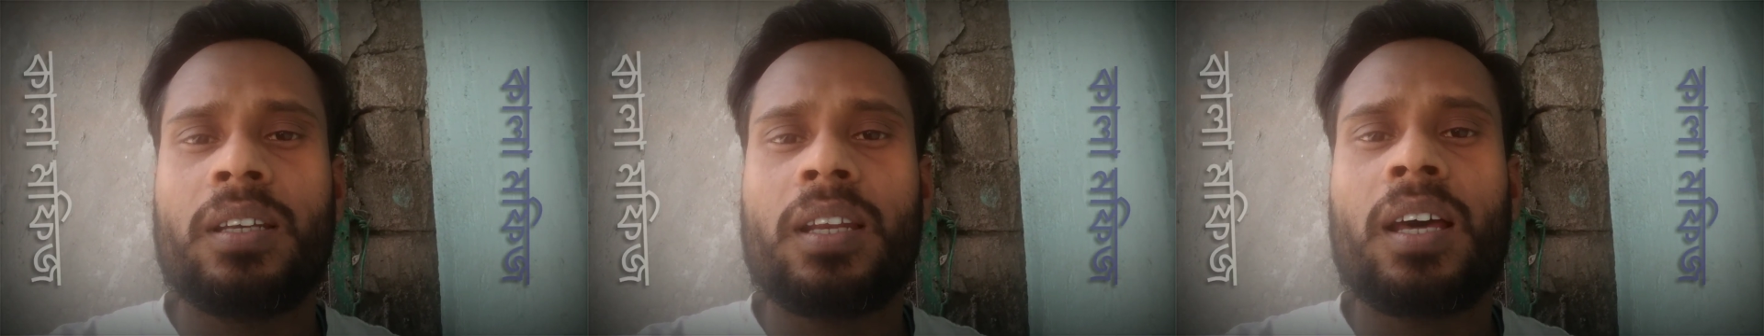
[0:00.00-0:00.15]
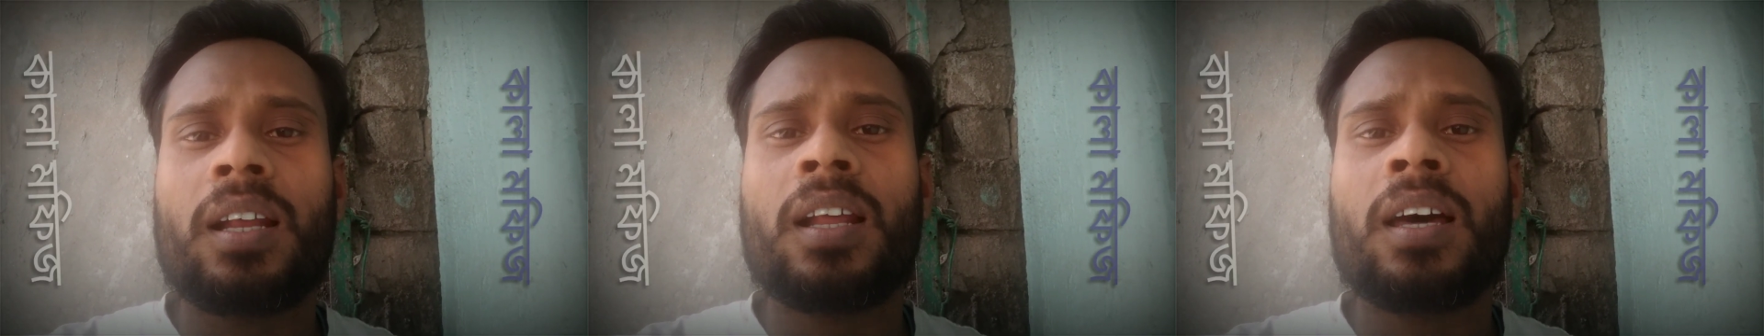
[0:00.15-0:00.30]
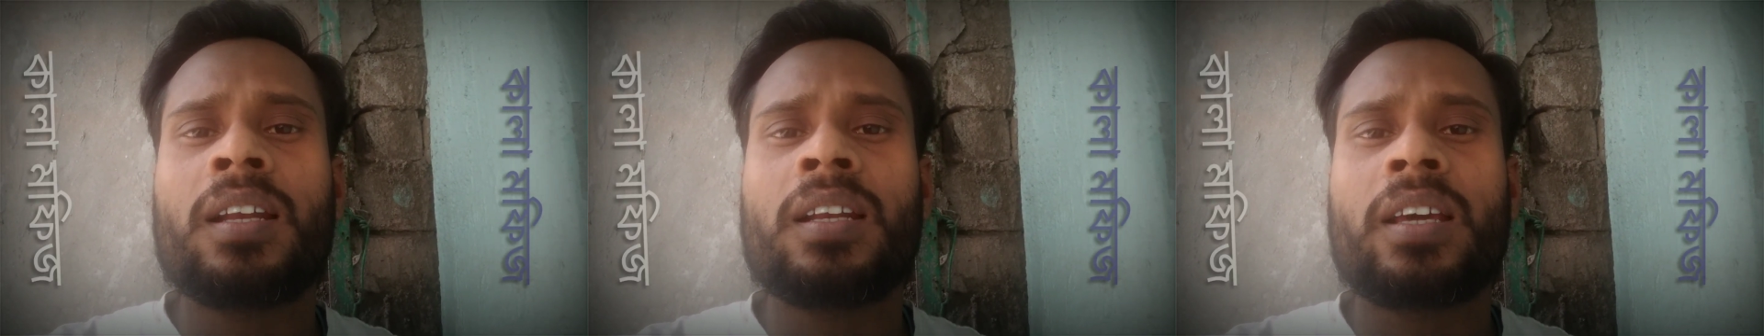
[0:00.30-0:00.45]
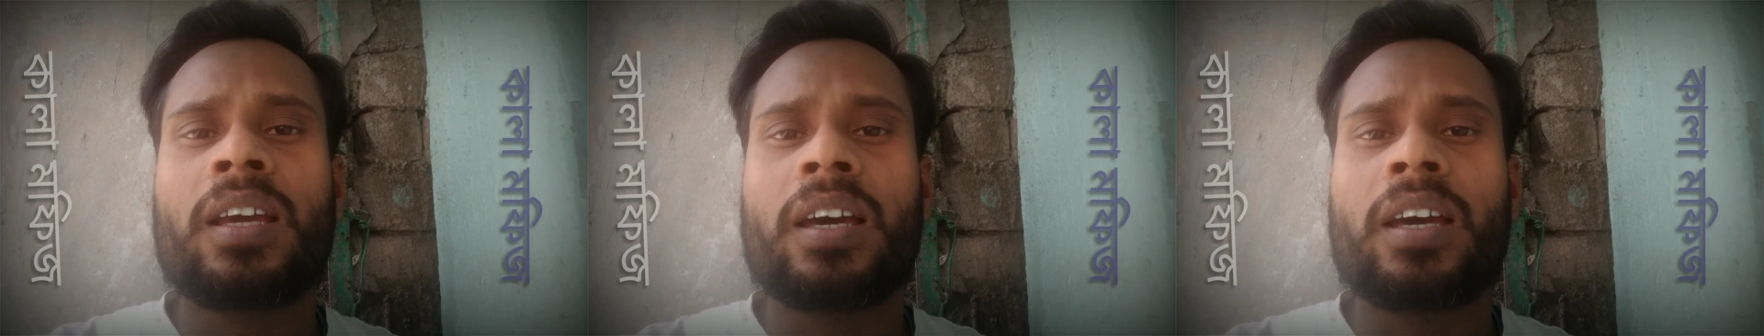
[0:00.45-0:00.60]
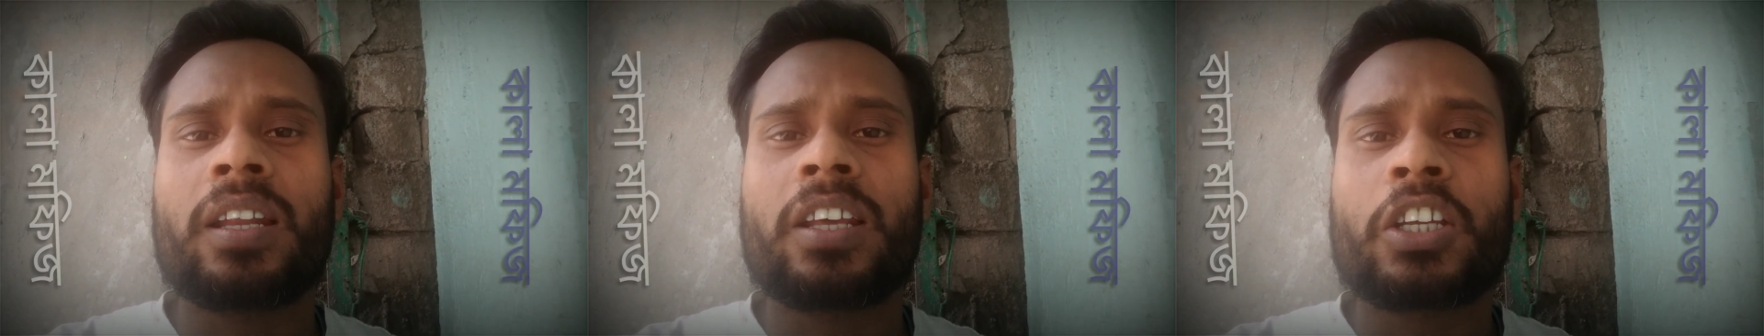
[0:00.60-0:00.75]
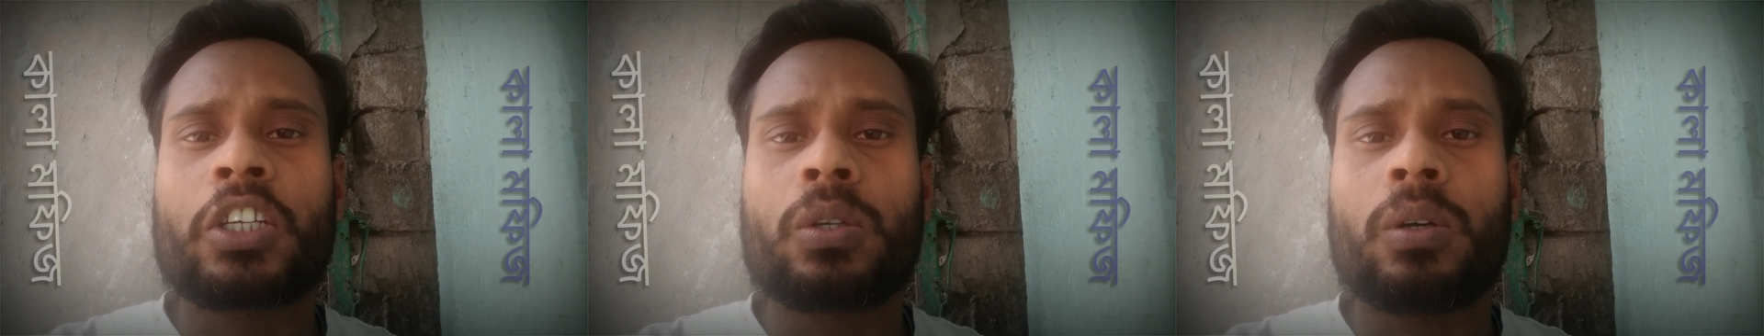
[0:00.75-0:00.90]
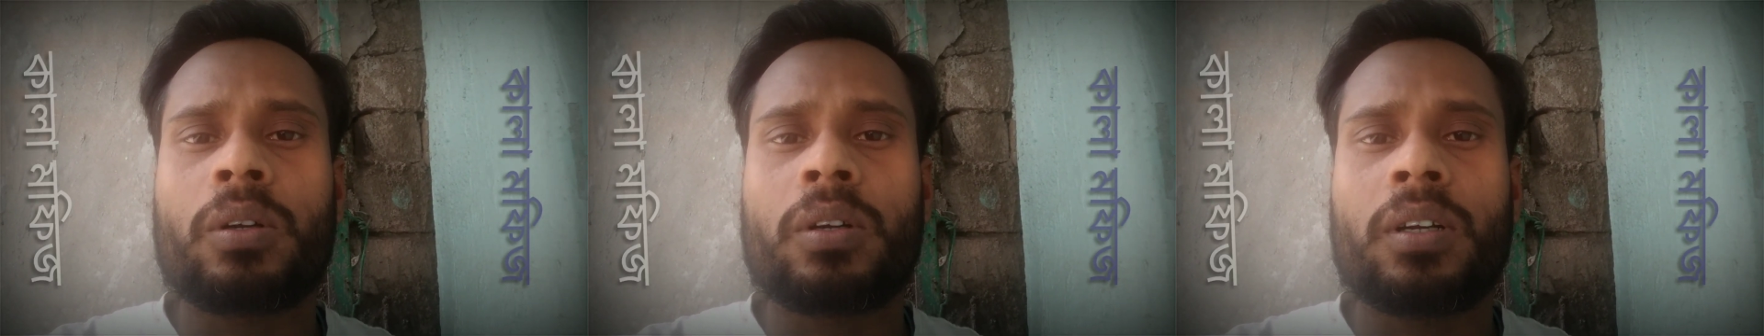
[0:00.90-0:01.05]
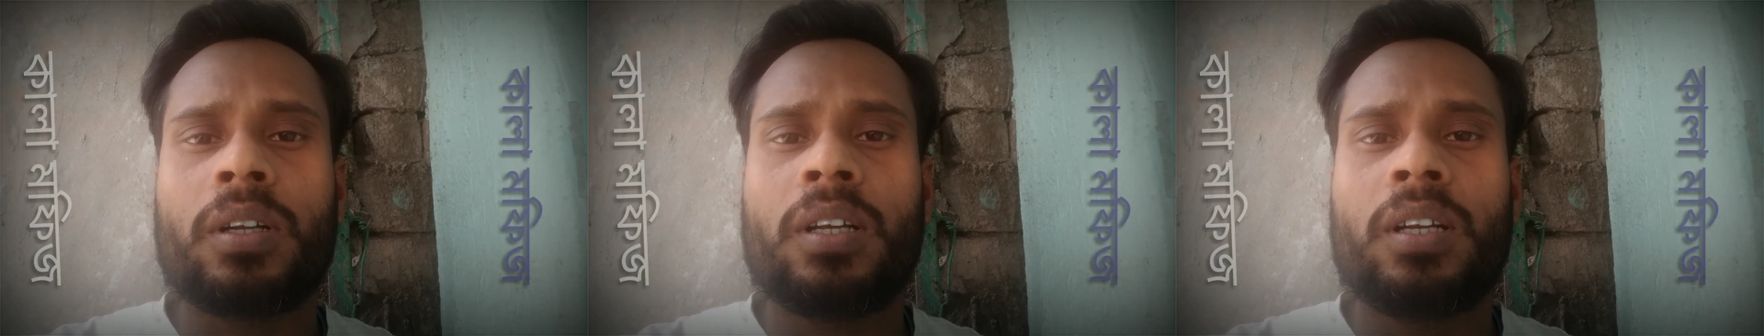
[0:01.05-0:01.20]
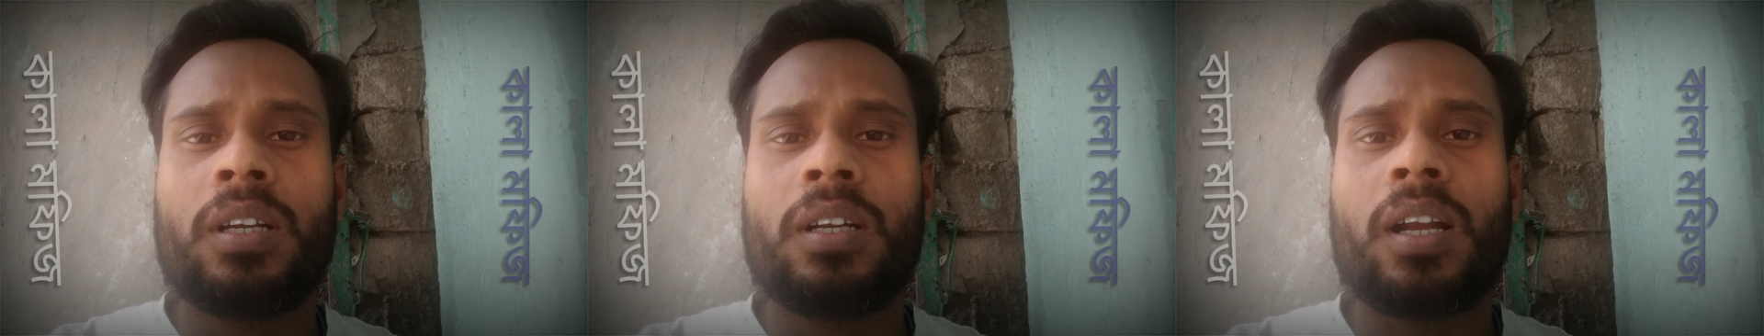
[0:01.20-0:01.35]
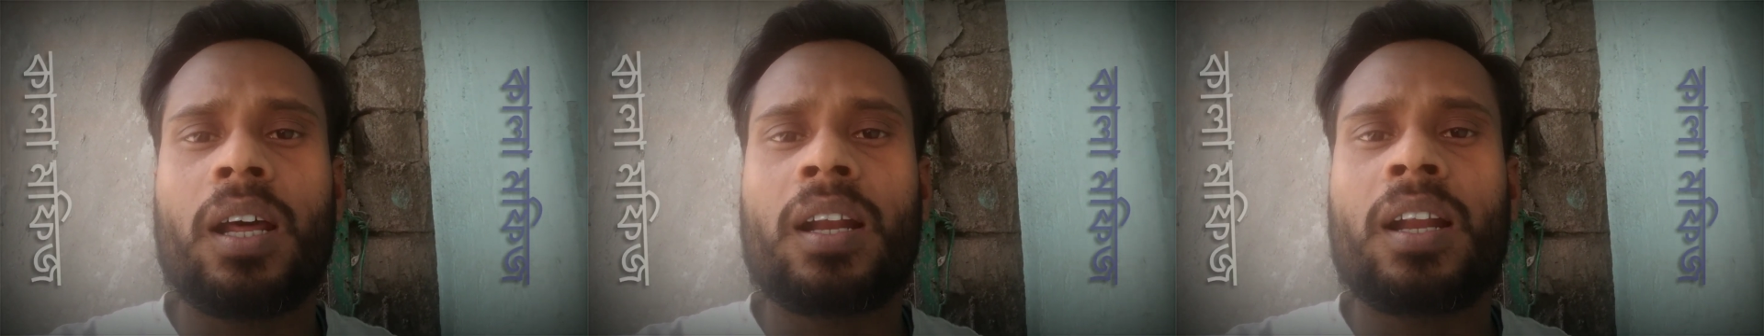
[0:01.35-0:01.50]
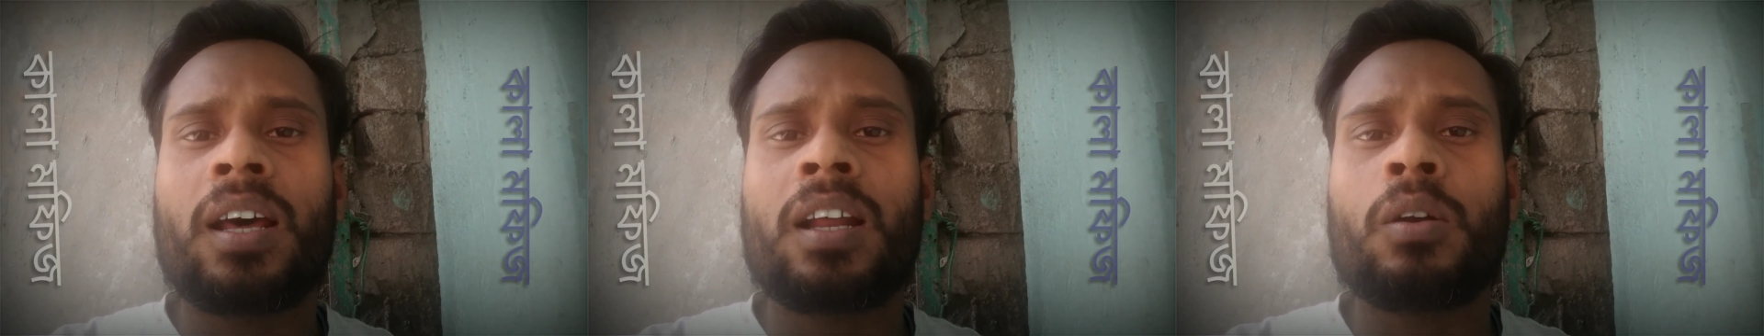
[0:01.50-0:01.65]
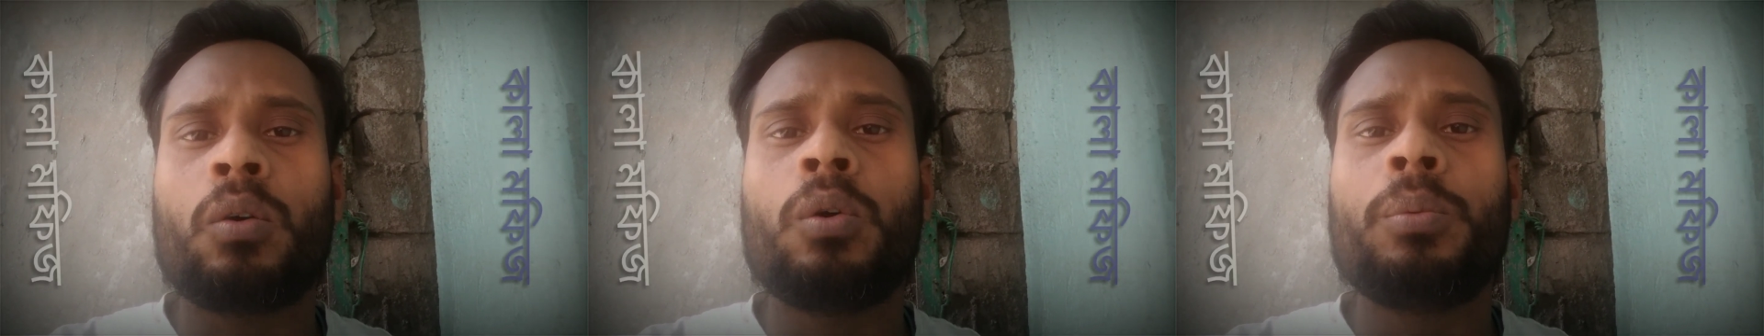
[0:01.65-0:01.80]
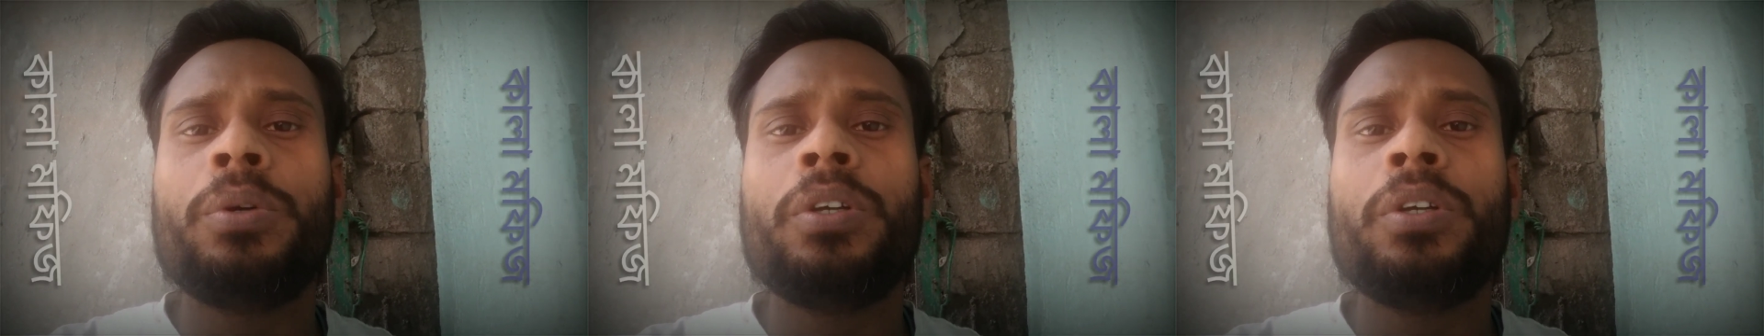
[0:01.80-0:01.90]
নানান ক্যারেক্টার নানান